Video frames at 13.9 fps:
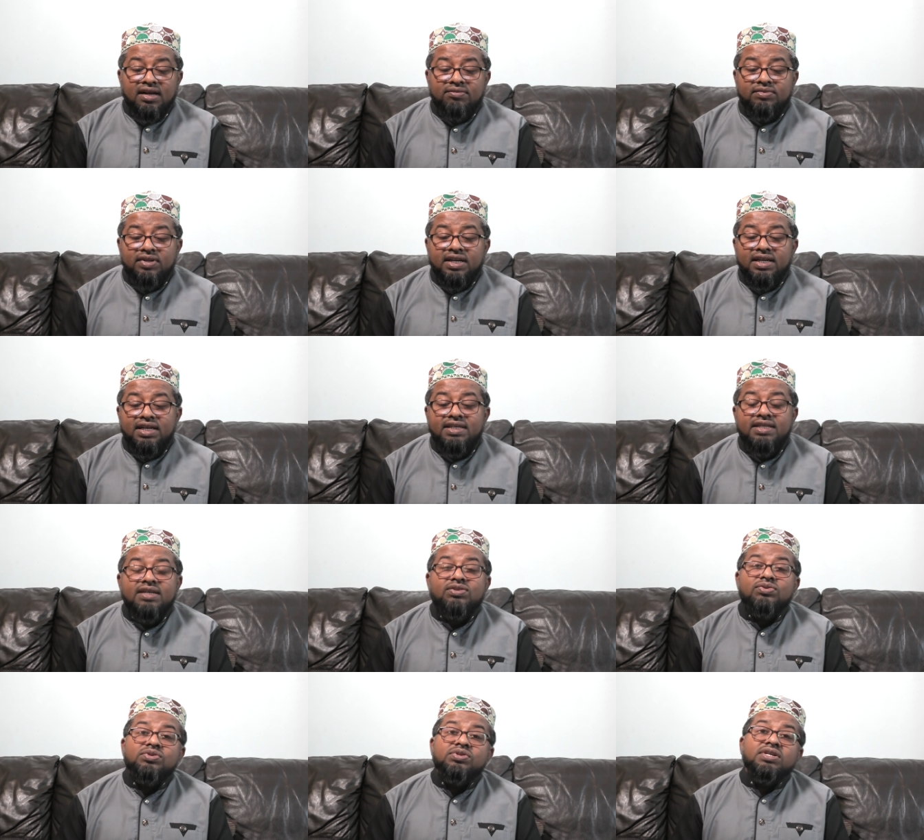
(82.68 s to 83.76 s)
আপনার এটা
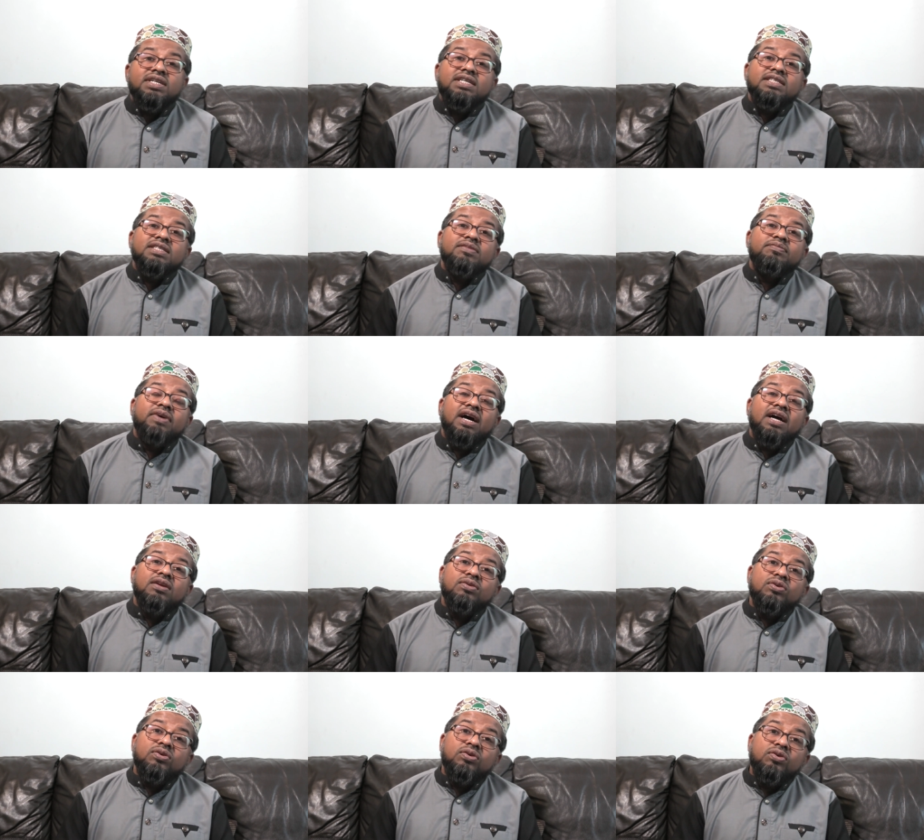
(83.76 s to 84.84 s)
সুন্দর করে যে ভালো